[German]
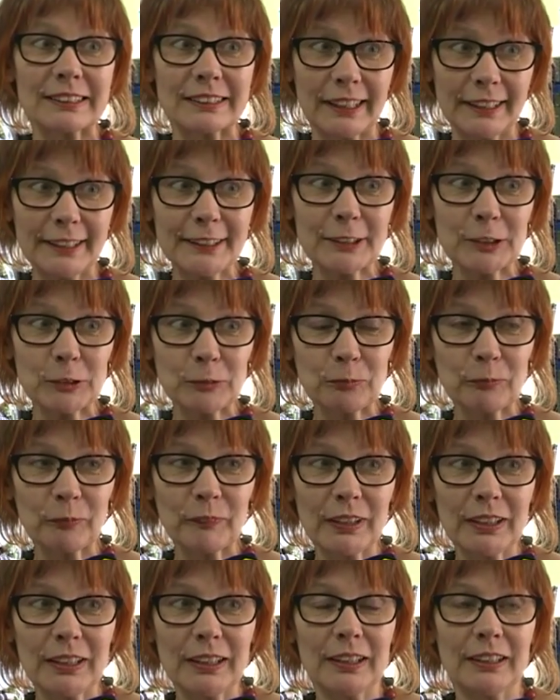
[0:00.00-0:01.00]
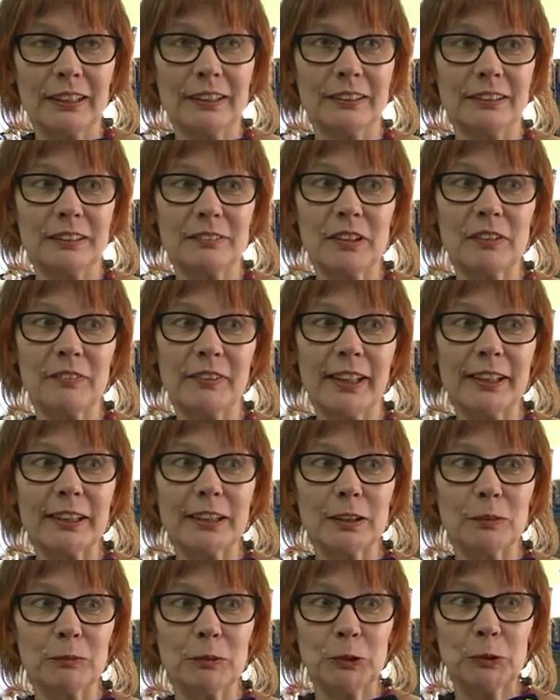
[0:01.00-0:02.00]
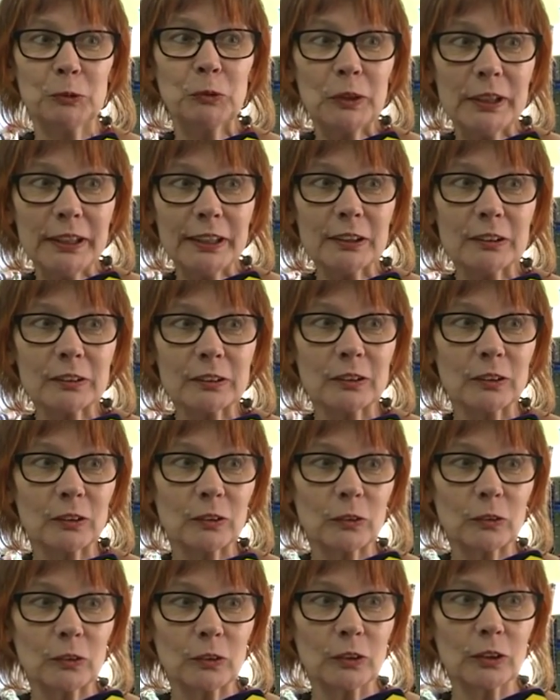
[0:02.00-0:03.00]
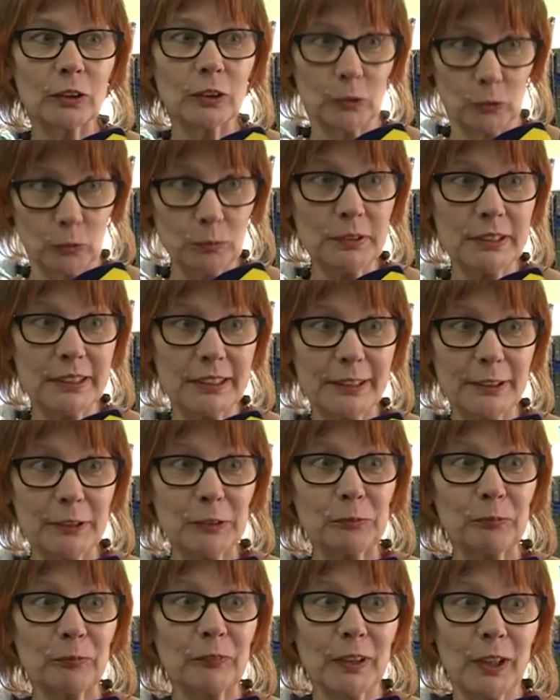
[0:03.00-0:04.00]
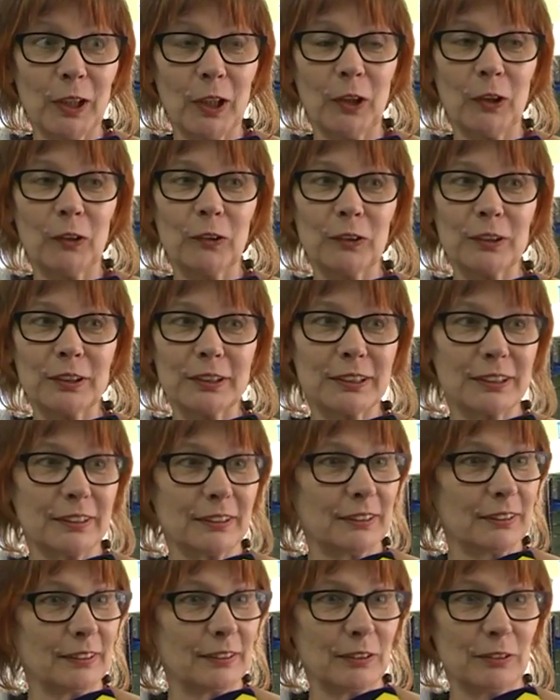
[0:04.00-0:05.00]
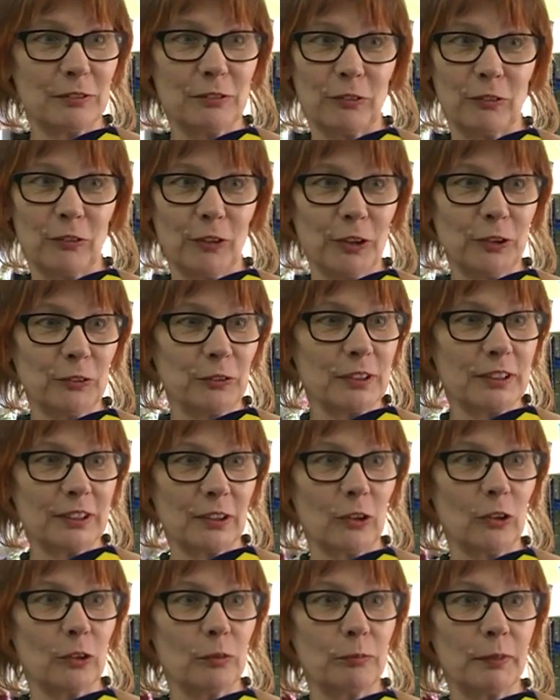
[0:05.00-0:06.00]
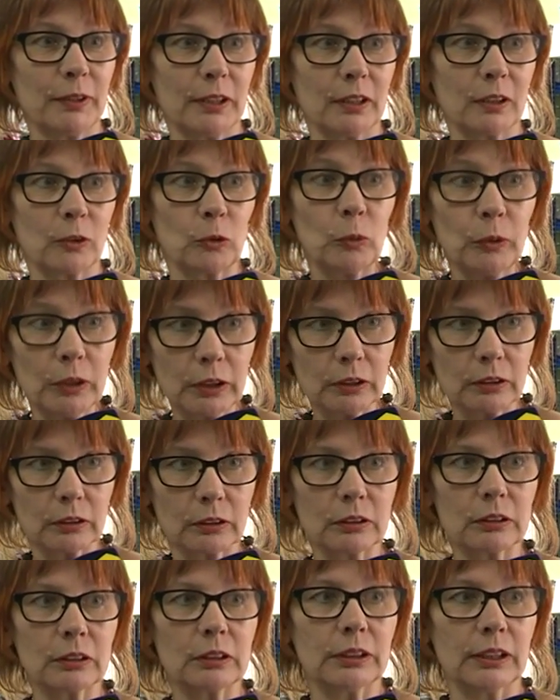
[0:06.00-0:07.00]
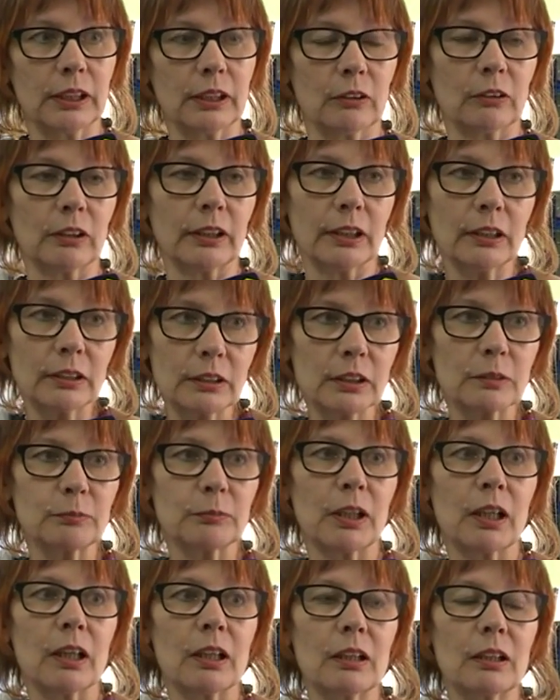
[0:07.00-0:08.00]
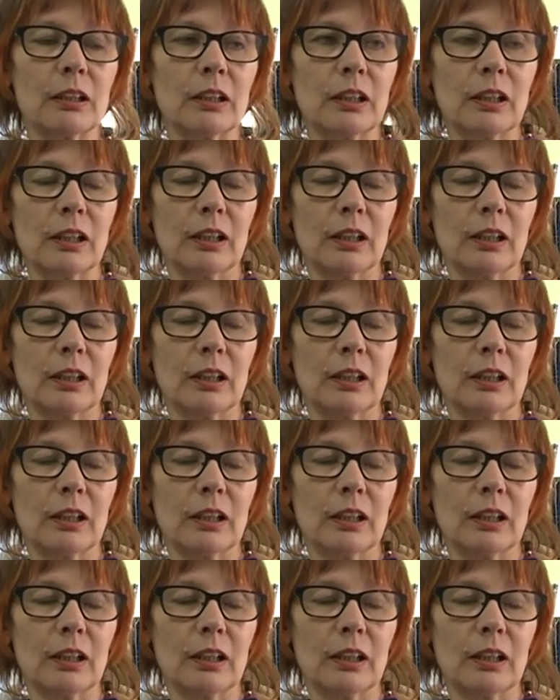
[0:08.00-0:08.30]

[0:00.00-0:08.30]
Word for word: Zeit. Äh, wir werden im Juli äh, umziehen und äh, freuen uns auch mit den Kunden, die dann auch endlich mal